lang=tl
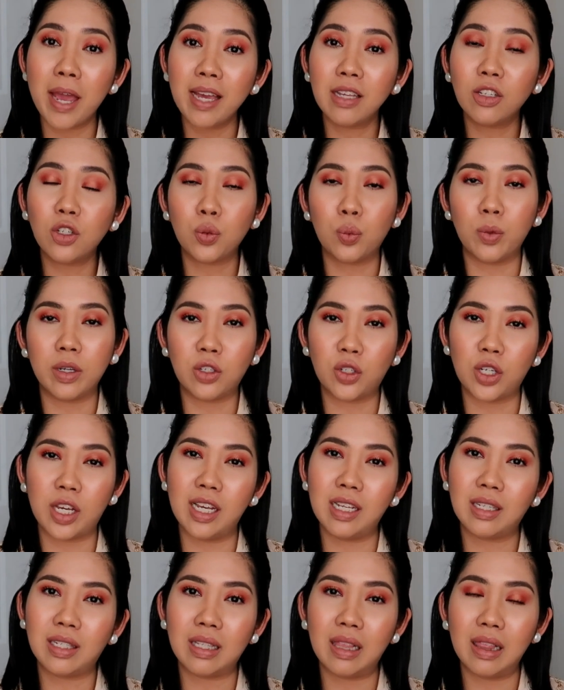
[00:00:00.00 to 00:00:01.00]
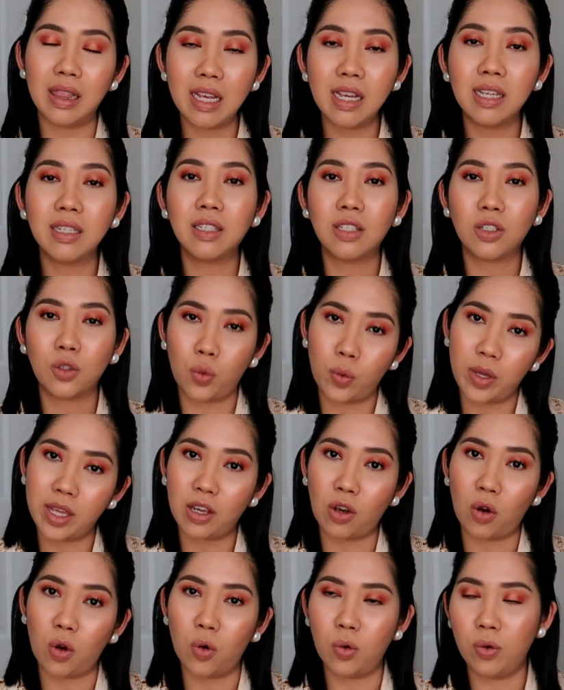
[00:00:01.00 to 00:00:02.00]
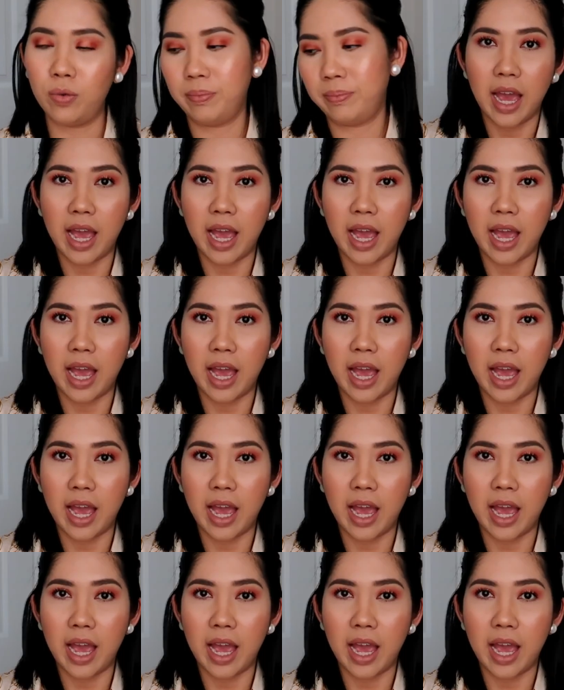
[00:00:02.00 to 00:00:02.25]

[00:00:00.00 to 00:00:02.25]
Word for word: page which is Liz Quico.